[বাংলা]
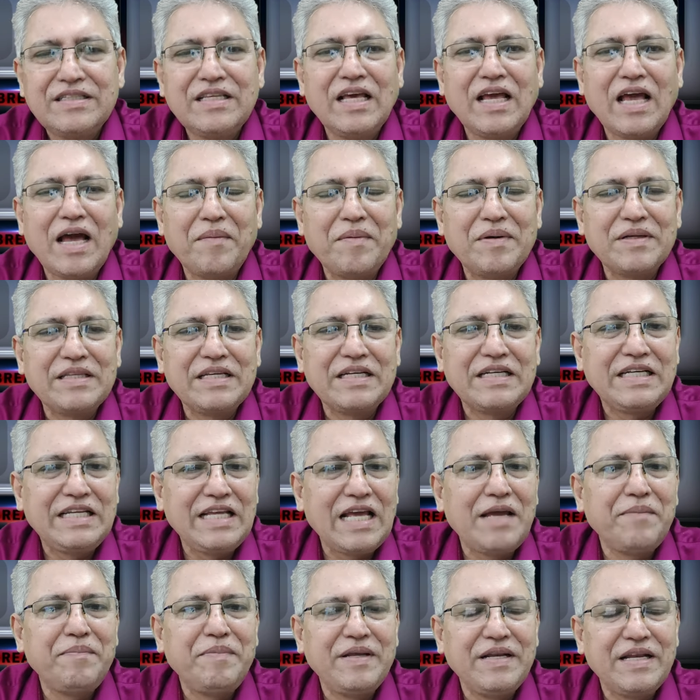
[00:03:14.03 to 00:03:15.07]
যে আমাদের
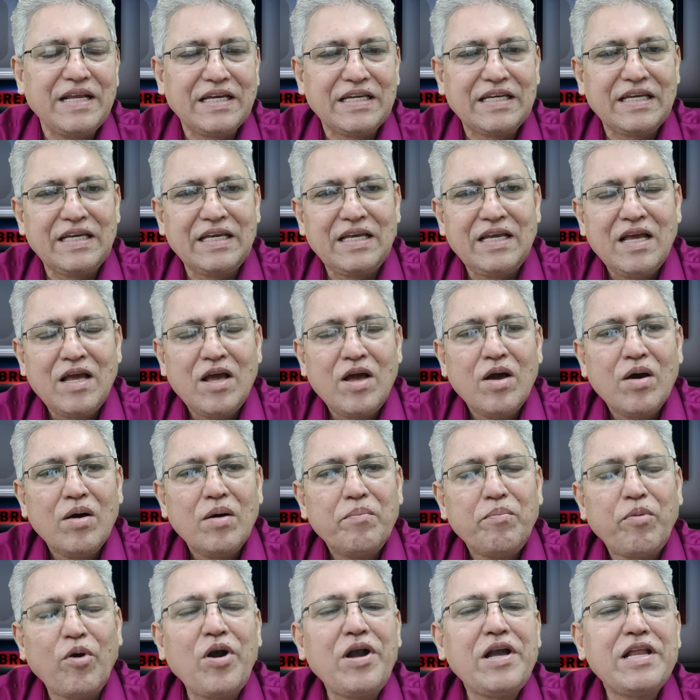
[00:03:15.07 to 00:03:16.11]
টিআইবি নাকি
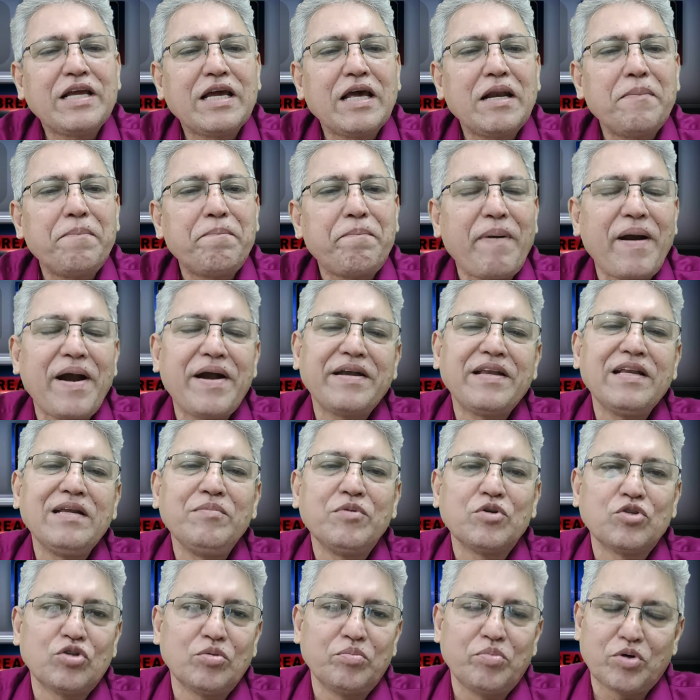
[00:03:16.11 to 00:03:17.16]
পলিটিক্যাল
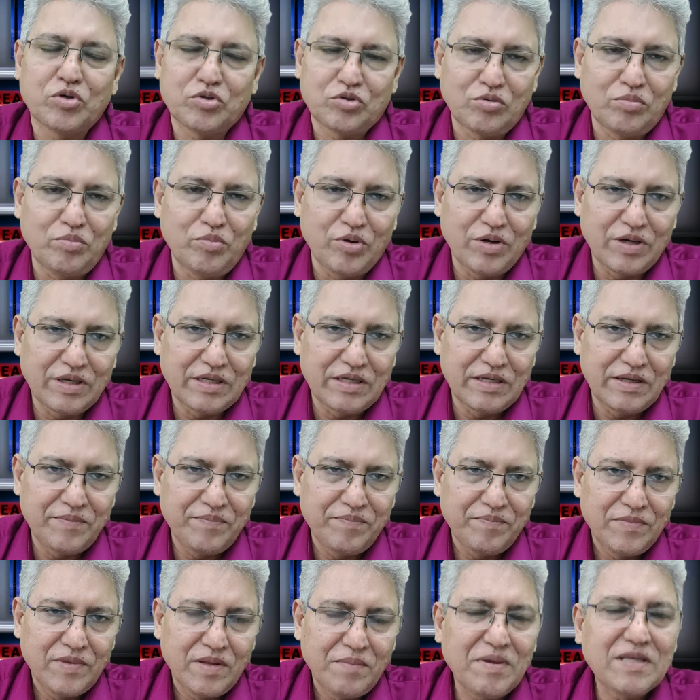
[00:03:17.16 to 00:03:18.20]
পার্টির মতো বক্তব্য রাখে
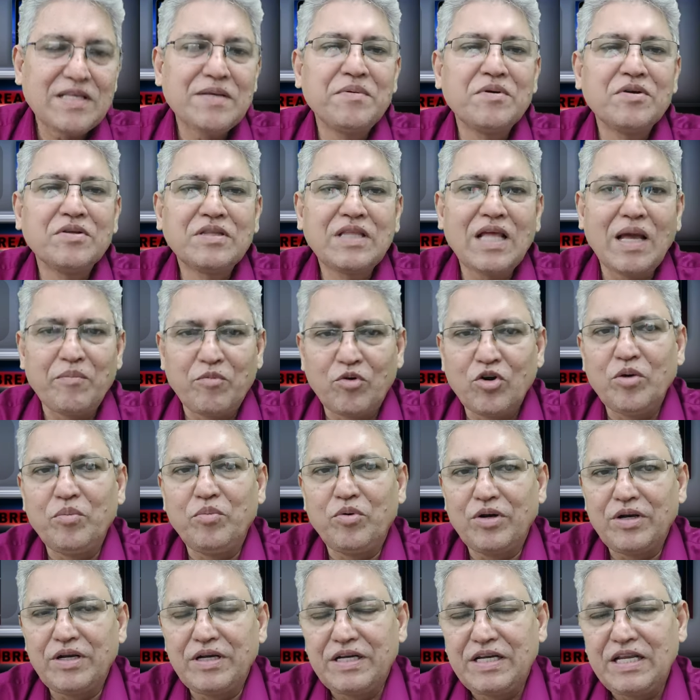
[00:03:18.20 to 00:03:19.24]
মাঝে মাঝে এমনও
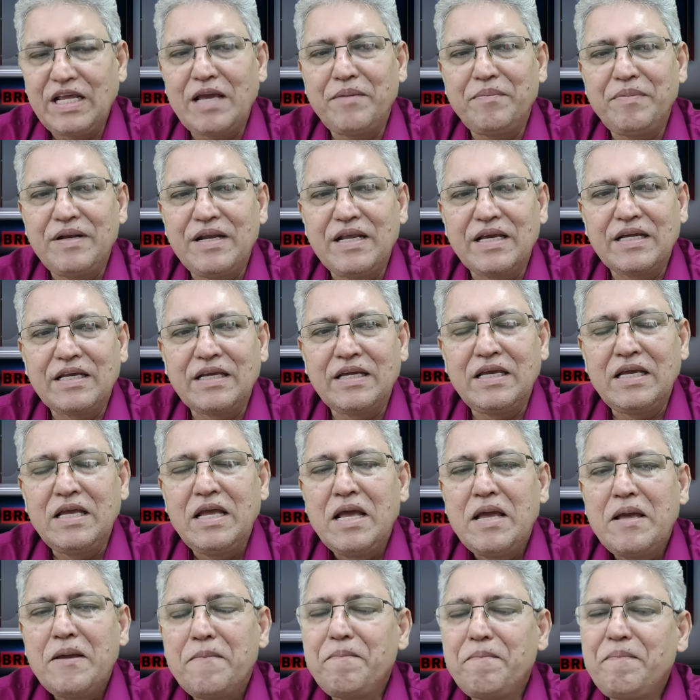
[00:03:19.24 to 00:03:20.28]
বলে টিআইবি নাকি
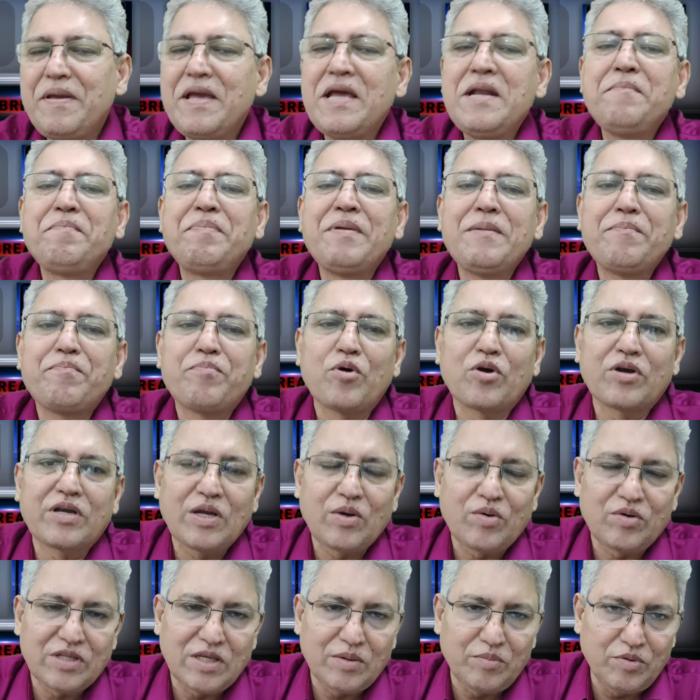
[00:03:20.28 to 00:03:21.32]
বিএনপির
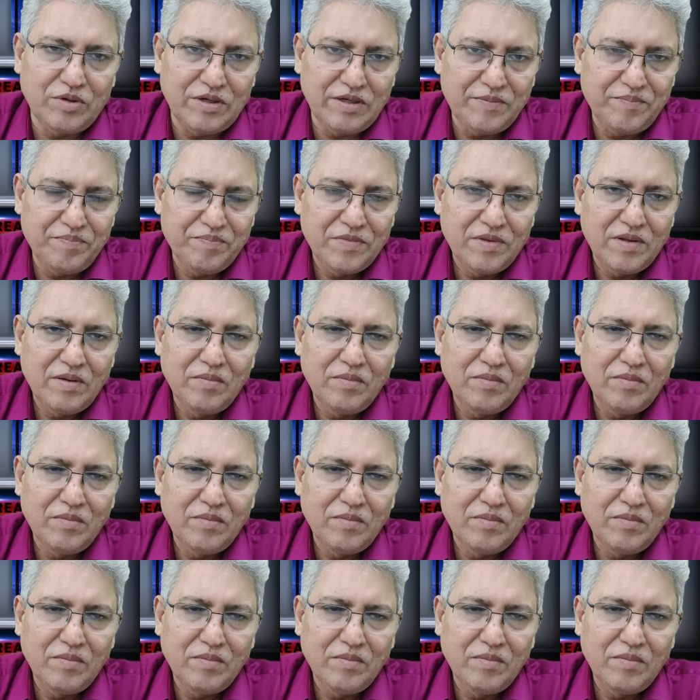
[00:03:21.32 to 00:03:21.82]
পক্ষে কথা বলে